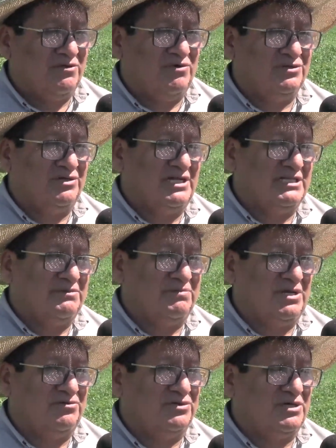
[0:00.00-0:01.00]
cuando el
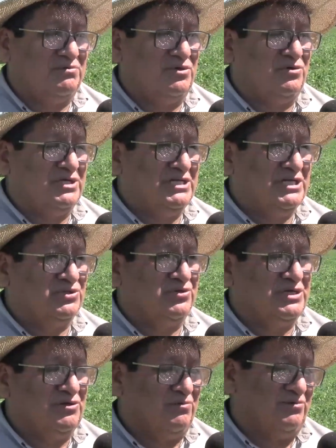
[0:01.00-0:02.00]
altiplano está por los 500
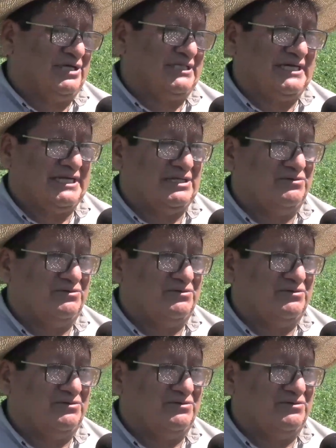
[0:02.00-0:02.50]
kilos por hectárea.